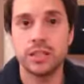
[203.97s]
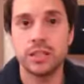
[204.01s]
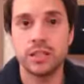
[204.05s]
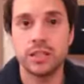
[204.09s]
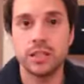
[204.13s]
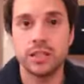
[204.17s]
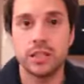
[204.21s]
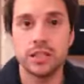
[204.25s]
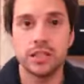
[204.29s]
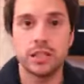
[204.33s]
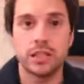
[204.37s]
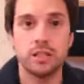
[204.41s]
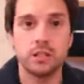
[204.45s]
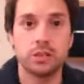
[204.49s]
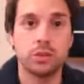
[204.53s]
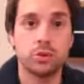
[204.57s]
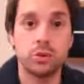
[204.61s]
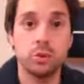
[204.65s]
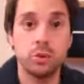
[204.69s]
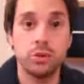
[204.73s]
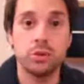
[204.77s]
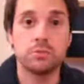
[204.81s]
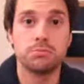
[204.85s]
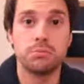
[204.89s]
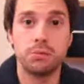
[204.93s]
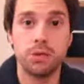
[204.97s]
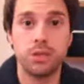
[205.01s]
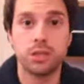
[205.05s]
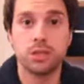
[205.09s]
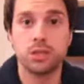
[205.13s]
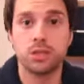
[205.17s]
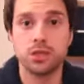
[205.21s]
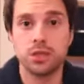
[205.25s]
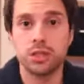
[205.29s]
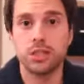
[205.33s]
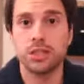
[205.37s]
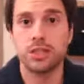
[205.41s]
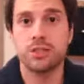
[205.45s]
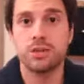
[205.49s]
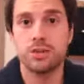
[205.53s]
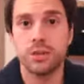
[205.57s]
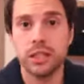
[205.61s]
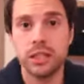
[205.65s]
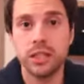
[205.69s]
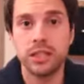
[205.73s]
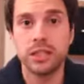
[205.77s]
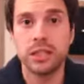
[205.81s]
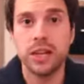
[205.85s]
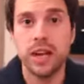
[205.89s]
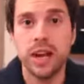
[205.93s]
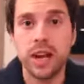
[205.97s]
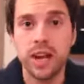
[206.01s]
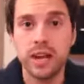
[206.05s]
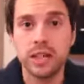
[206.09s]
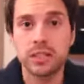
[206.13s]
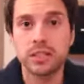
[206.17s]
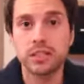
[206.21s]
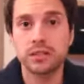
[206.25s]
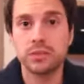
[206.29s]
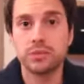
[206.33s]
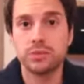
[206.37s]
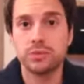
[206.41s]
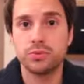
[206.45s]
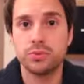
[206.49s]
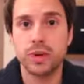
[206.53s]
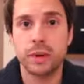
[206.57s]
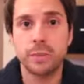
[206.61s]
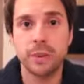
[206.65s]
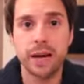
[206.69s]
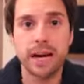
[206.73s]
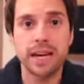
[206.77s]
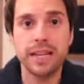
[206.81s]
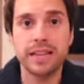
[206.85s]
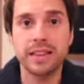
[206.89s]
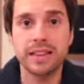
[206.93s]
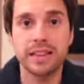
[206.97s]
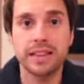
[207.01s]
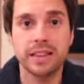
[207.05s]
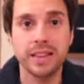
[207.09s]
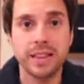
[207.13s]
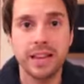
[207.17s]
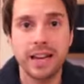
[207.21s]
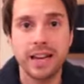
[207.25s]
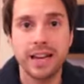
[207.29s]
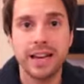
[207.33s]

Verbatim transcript: ihre kruden politischen Theorien zu verbreiten.